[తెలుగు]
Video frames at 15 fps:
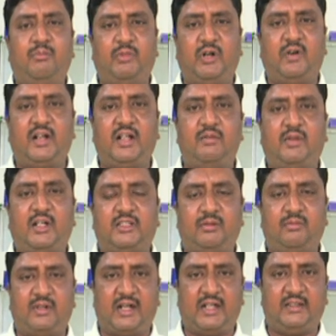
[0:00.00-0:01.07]
భవనాలు మాత్రం
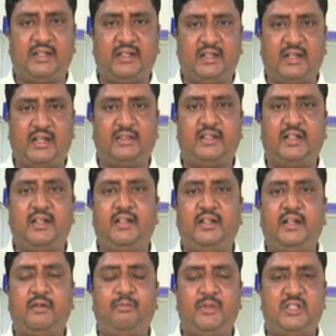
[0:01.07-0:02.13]
రాత్రికి రాత్రే
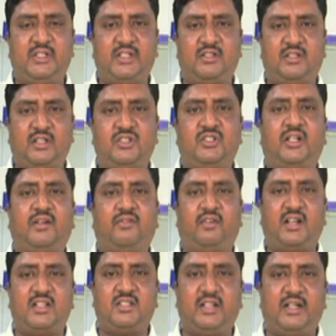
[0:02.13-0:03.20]
నిర్మించేస్తున్నారు చాలా
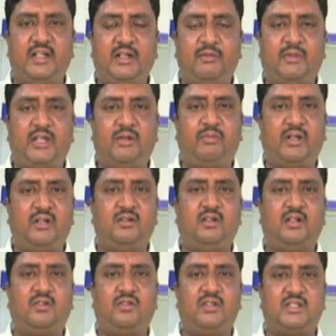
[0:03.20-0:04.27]
ఫాస్ట్గా నిర్మాణ పనులు
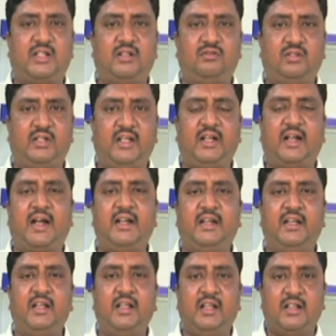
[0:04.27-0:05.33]
కూడా కొనసాగుతున్నాయి కానీ
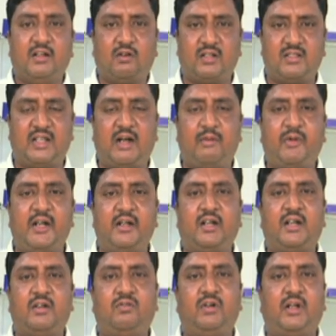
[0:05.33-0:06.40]
ఒక సామాన్యుడు
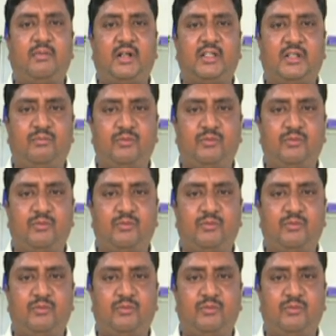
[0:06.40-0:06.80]
కట్టుకుంటే మాత్రం